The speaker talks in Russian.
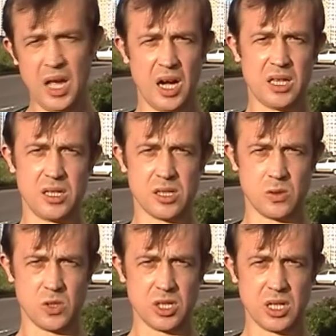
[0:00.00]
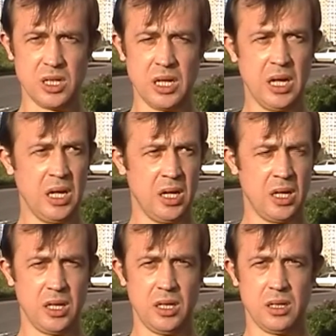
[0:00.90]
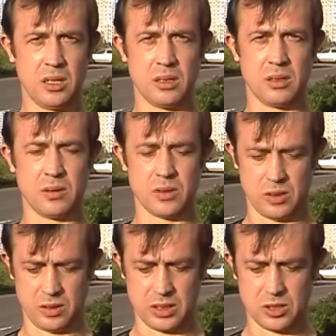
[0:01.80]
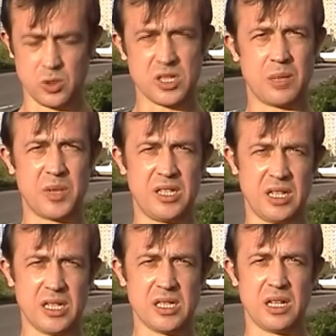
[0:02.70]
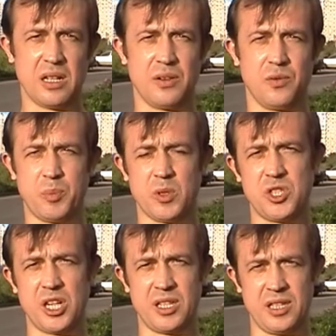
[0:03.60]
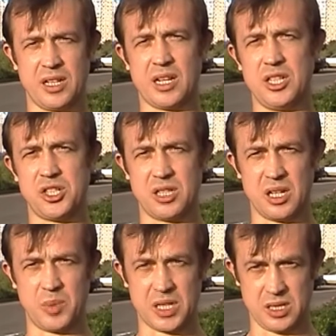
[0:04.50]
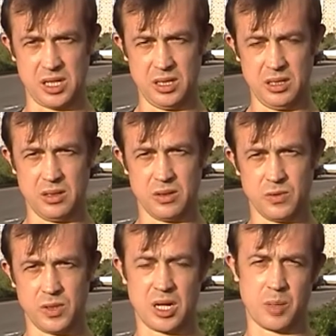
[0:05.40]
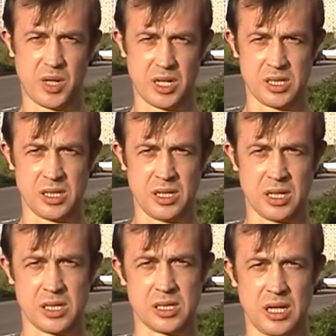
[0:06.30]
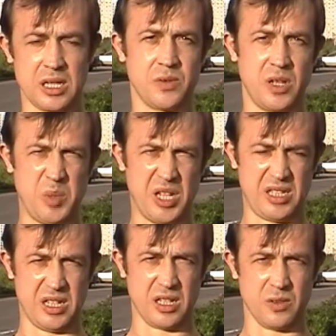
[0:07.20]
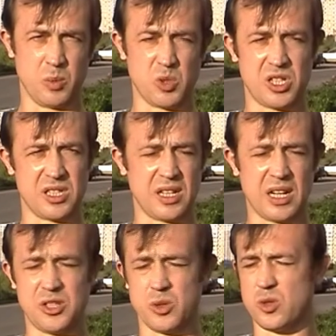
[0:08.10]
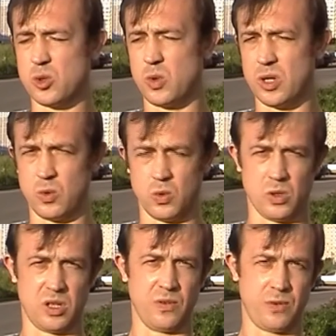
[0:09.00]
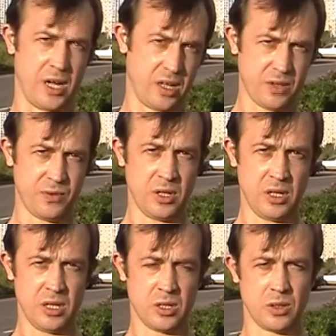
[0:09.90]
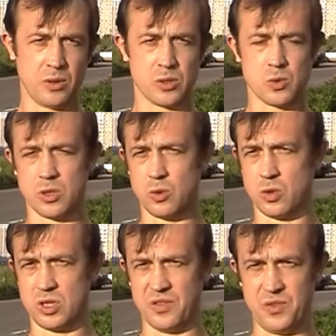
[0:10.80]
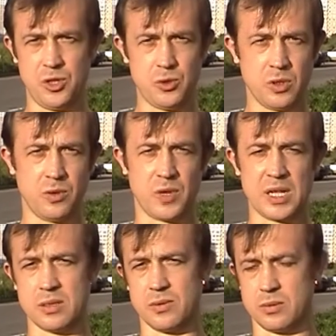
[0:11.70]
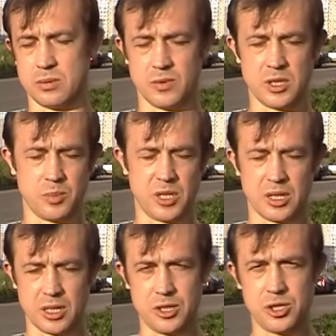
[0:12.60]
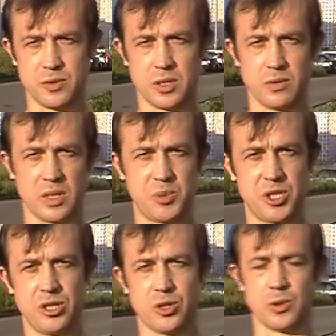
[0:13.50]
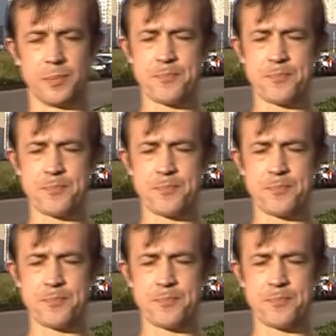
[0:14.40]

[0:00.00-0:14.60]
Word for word: Это несложно. И что самое интересное, вы получаете неограниченное место, вы корпорации Access для своей миниатеки. Вы можете закачивать сколько угодно файлов, сколько угодно видео, вас э, в этом не ограничивает вообще никто.